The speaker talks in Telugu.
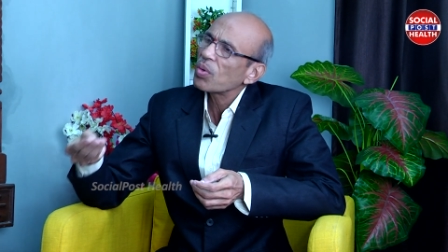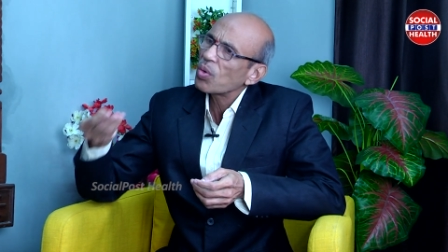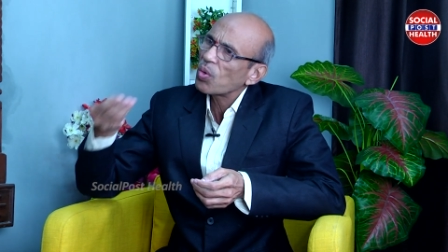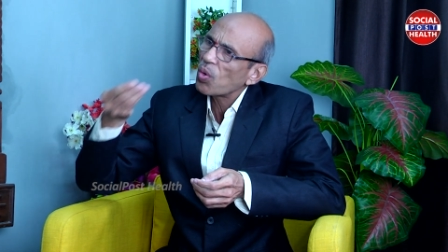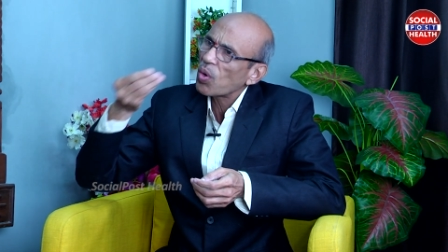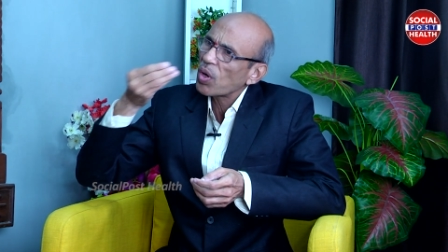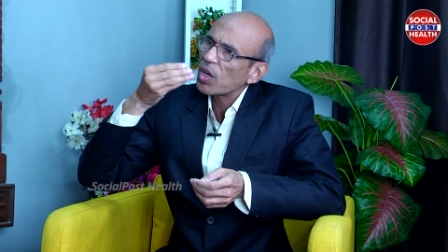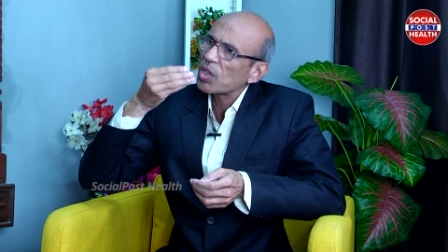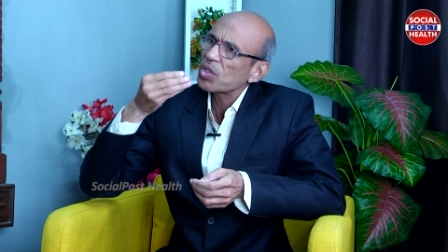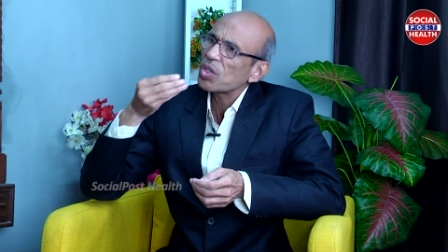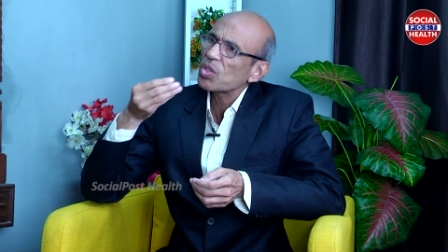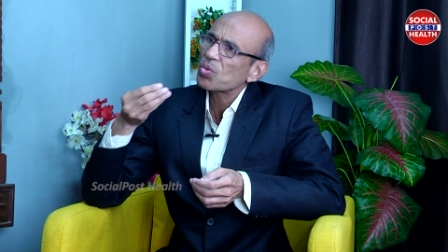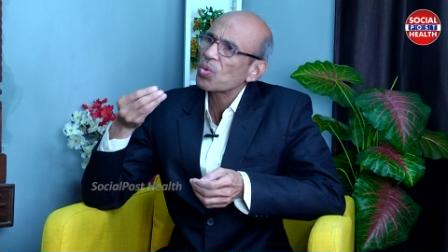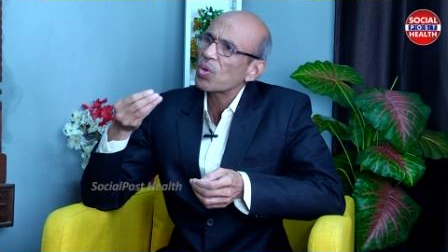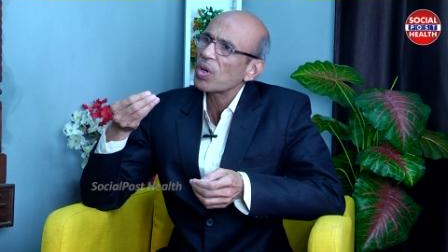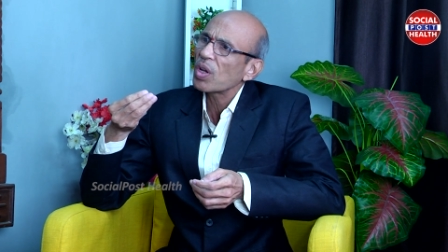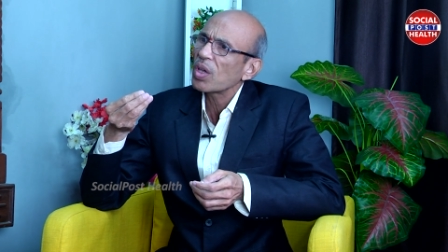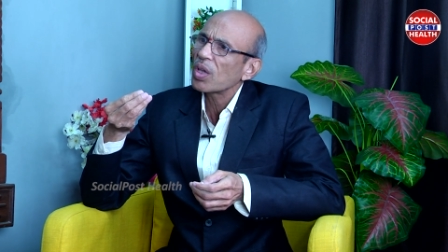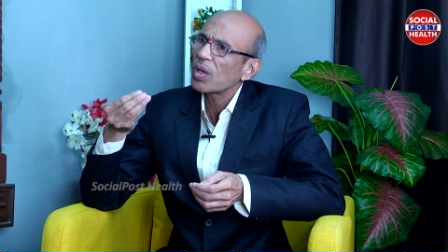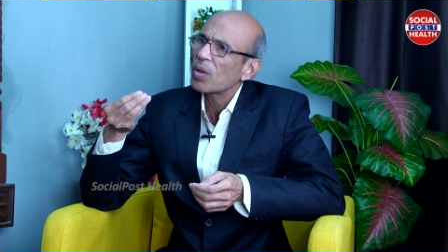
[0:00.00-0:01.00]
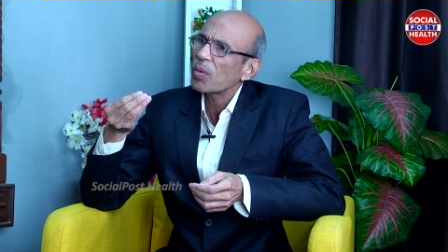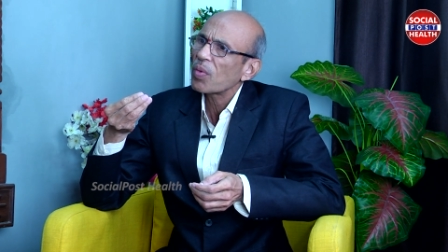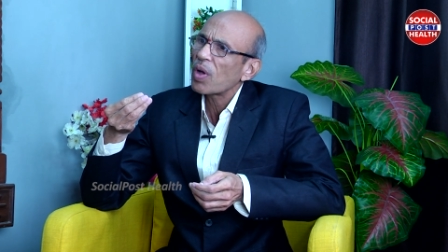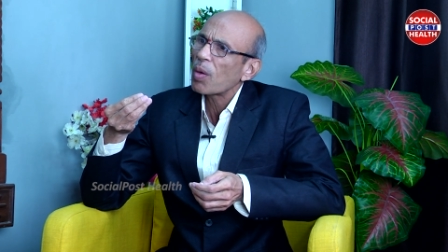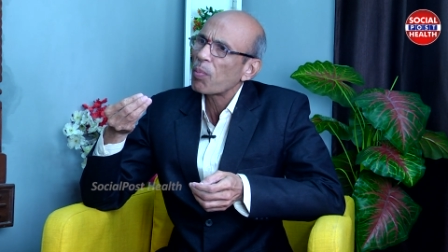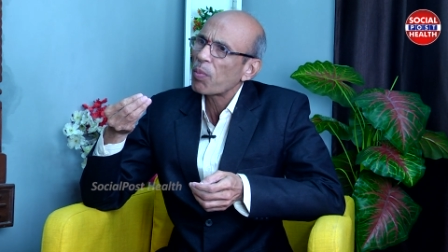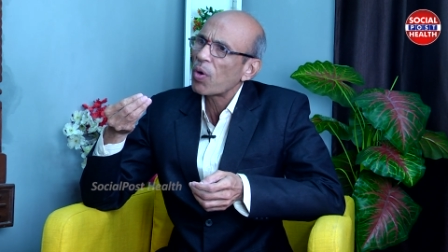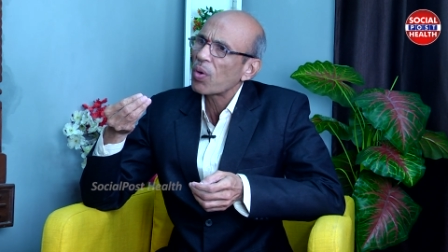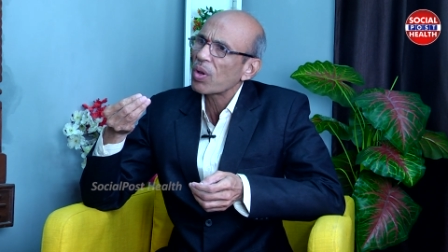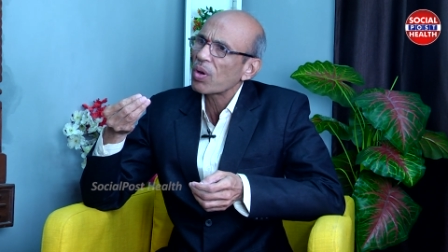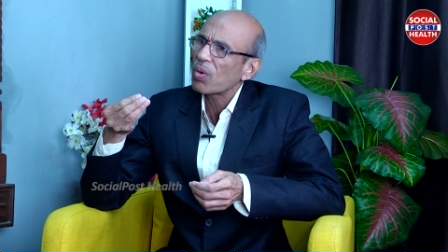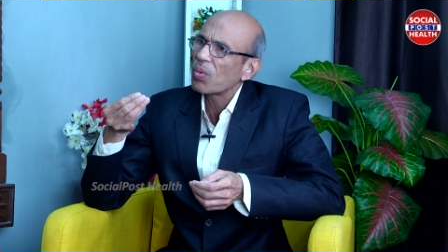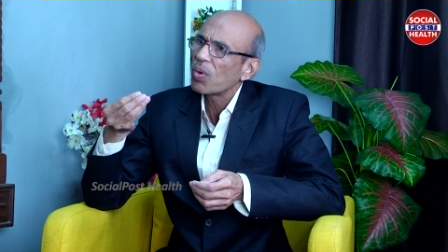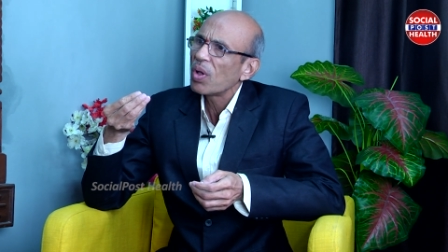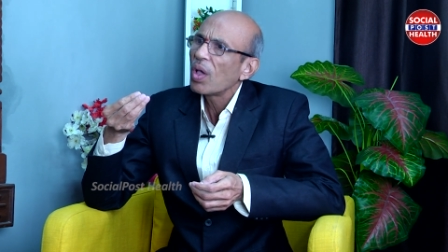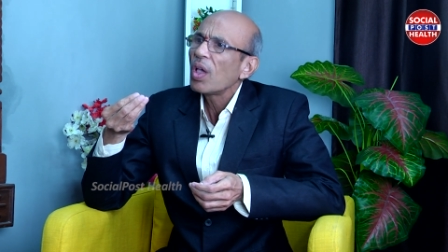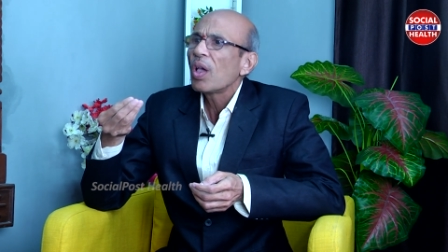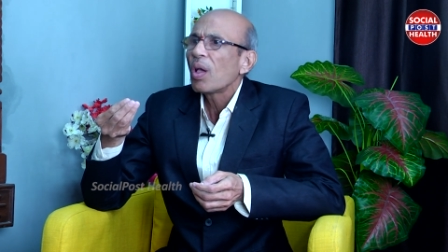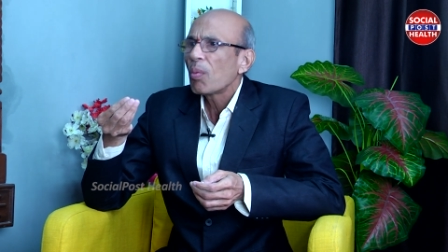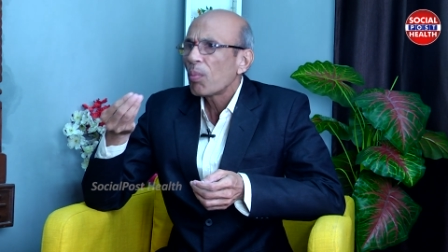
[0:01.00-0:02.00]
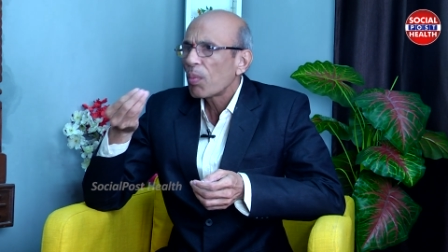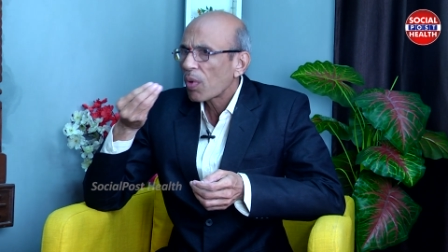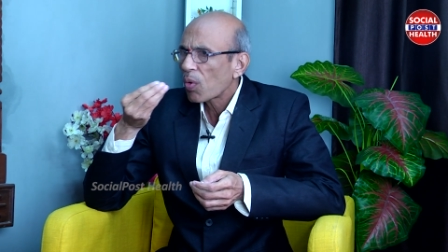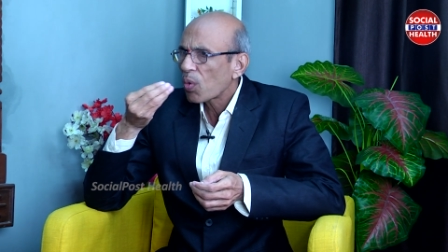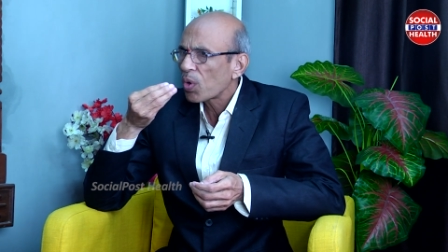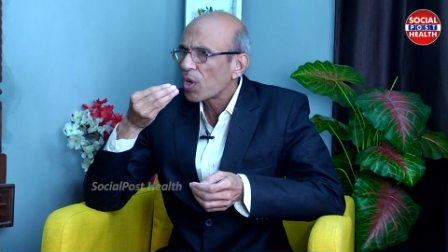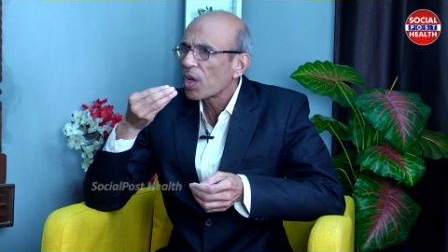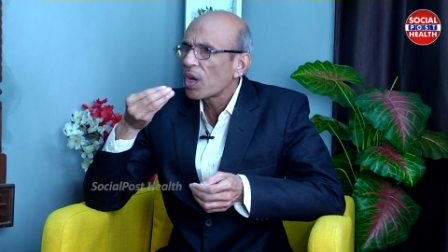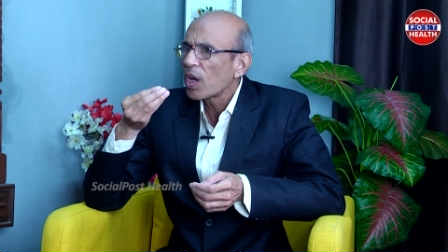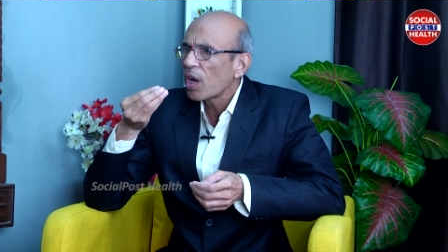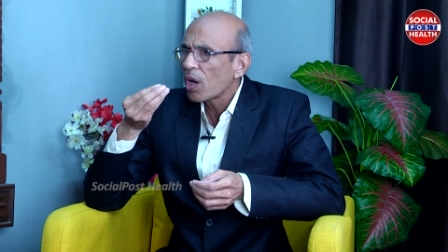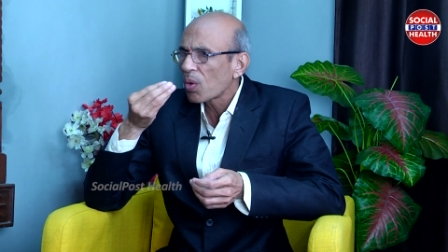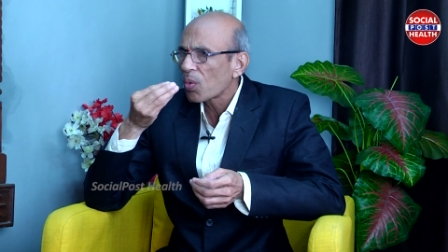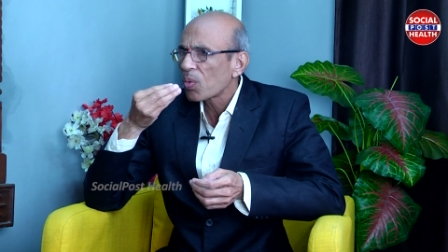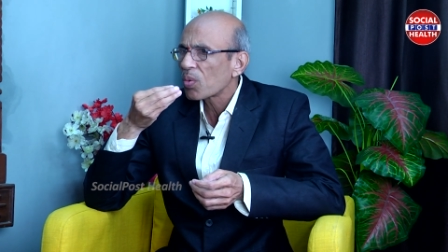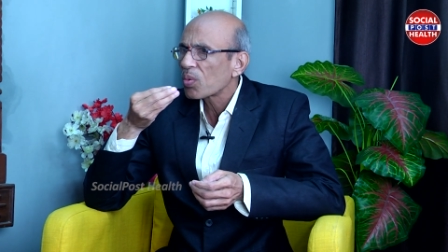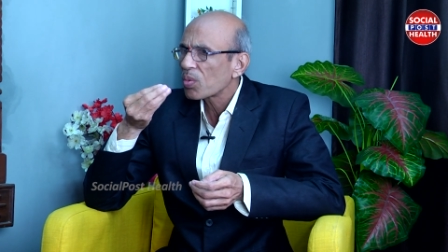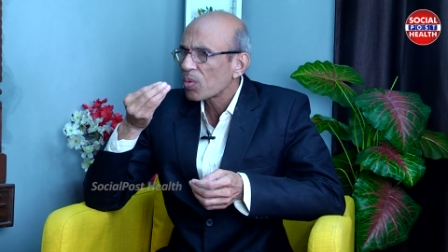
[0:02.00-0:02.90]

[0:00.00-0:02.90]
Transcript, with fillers: నోట్లో వేసేసుకొని ఆ పౌడరు కొన్ని నీళ్ళు